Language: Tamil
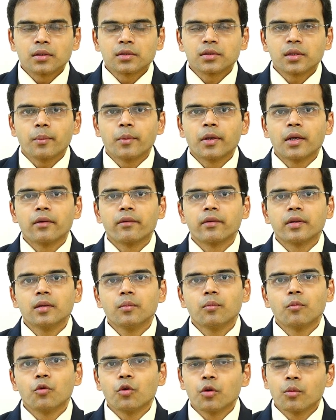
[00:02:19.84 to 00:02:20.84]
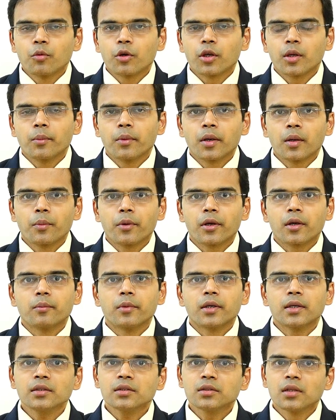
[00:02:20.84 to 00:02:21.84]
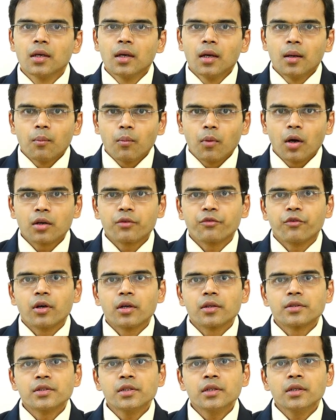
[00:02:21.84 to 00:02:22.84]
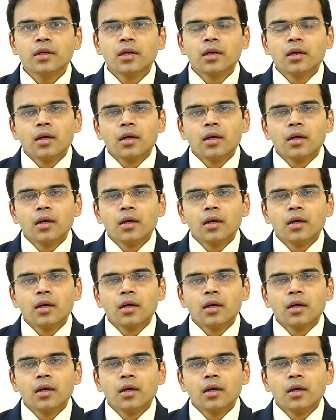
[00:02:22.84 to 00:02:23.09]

செவனில் வந்து மூணு முக்கியமான பேராமீட்டர்ஸ் மார்ஃபாலஜி